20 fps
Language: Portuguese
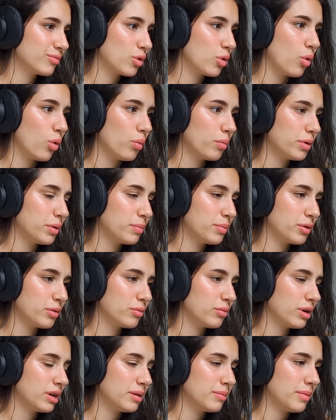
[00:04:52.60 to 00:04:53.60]
compre para
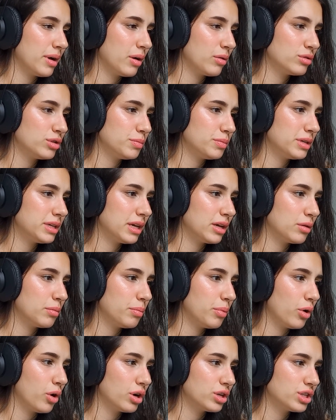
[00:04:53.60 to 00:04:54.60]
um animal de pequeno
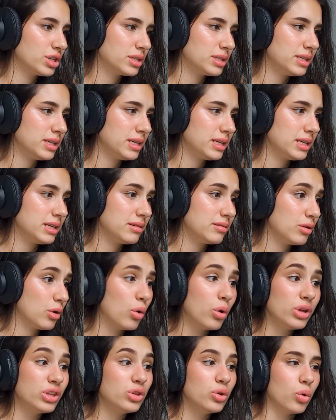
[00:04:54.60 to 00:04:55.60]
porte assim,
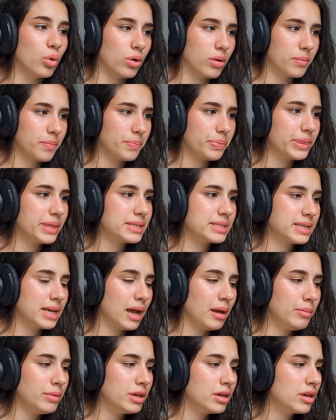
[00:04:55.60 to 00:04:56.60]
roedor
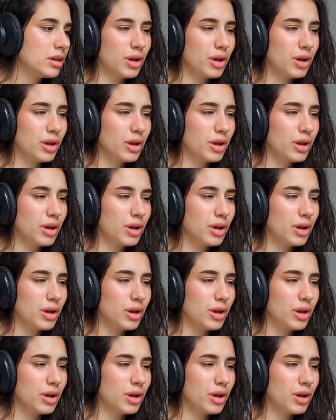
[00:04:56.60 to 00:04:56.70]
sabe?